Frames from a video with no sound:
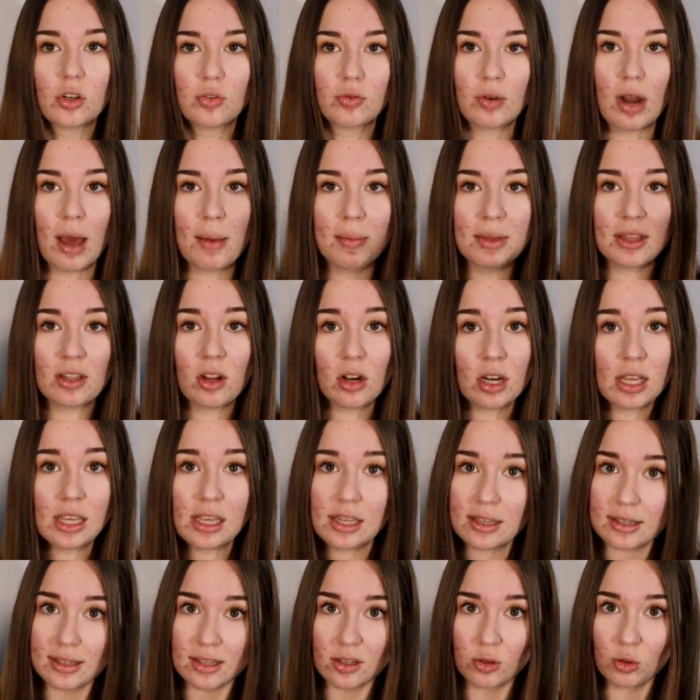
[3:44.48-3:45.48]
Je vous la mets dans le
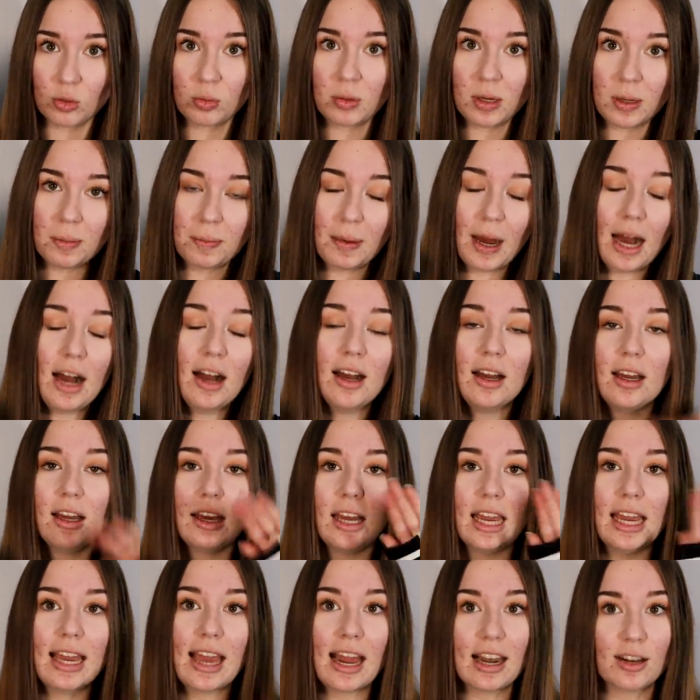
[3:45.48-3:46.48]
i si j'oublie pas
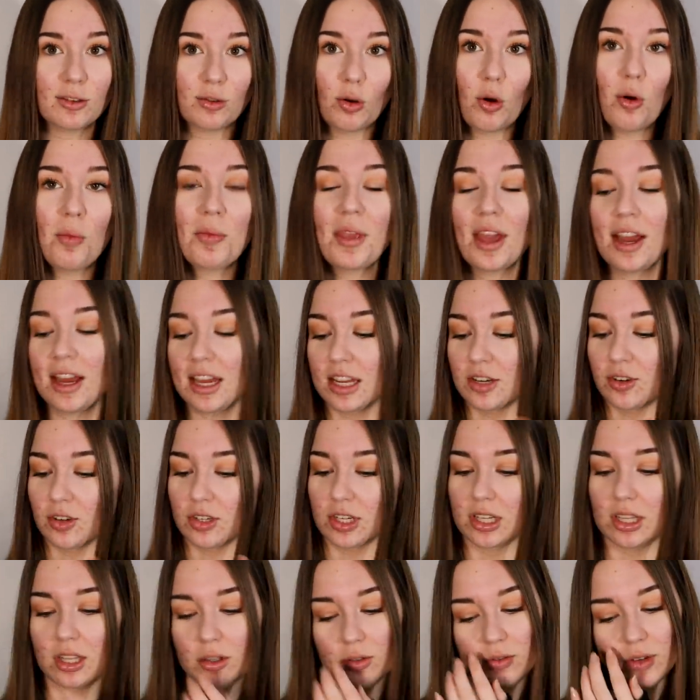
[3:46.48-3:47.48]
et elle est trop bien et genre
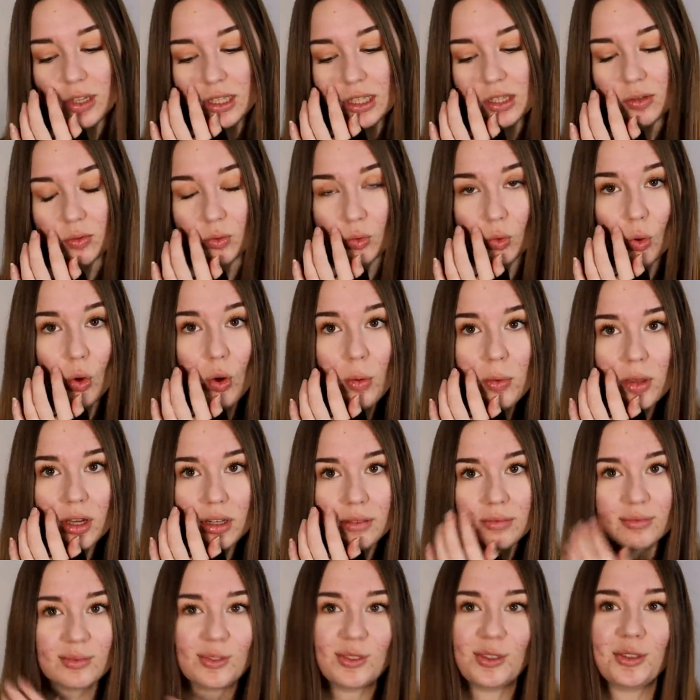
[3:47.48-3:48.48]
j'ai découvert des sons trop
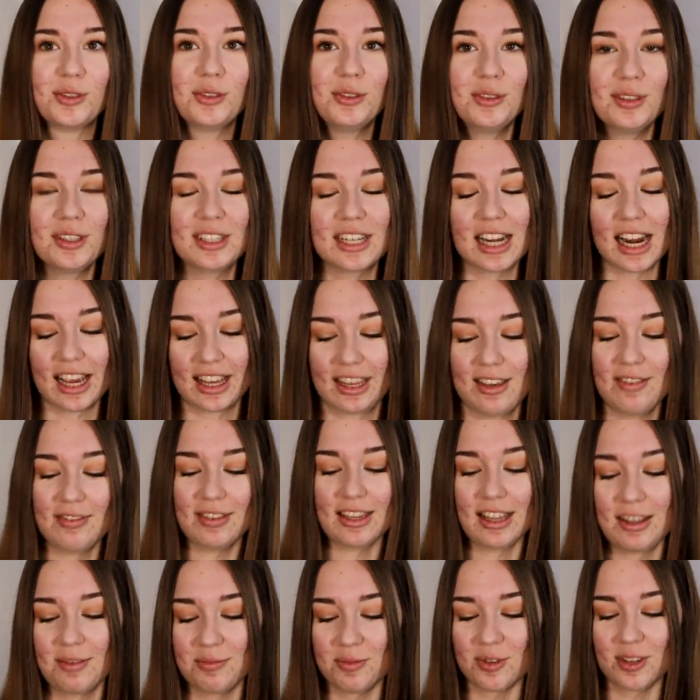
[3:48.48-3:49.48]
bien. Du coup je la kiffe
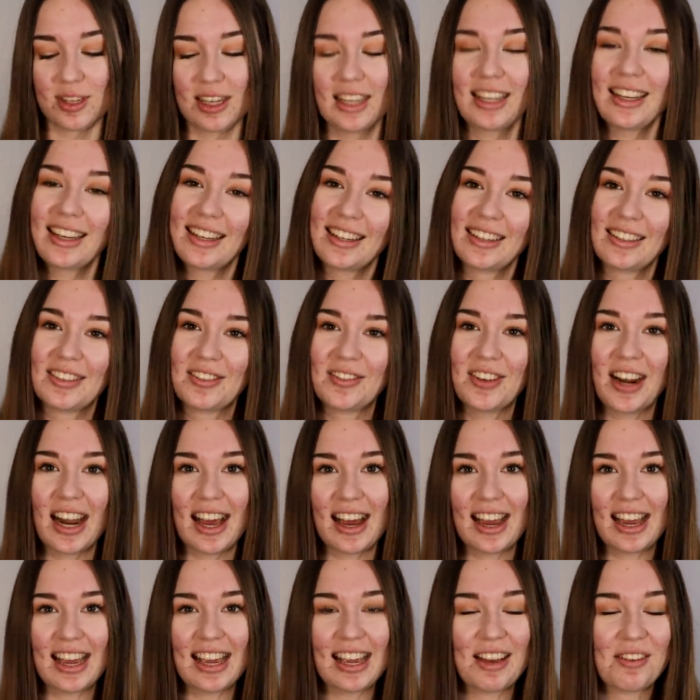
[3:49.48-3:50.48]
cette musique.
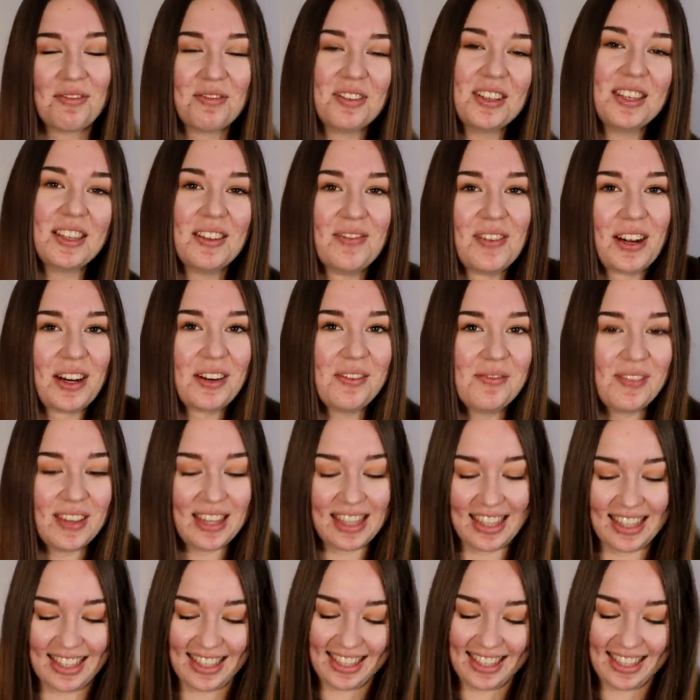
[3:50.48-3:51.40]
Voilà, et en plus c'est ma copine.